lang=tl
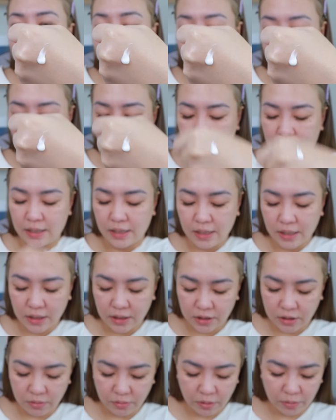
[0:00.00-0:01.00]
Okay.
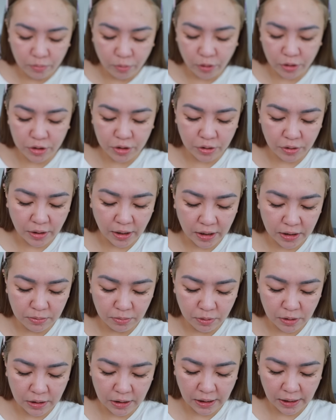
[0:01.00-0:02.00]
So, mag-moisturize
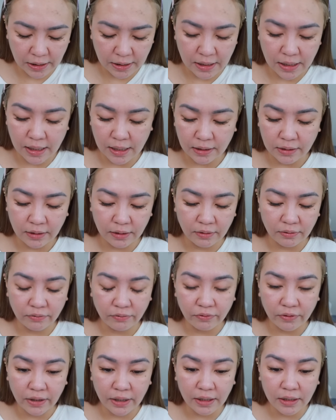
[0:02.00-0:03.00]
muna tayo ng ating
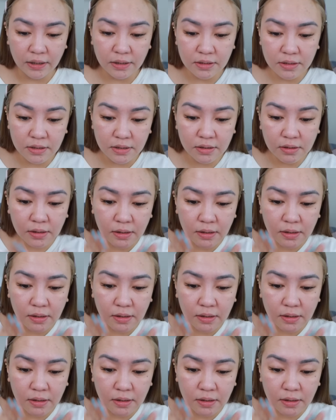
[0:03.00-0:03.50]
face.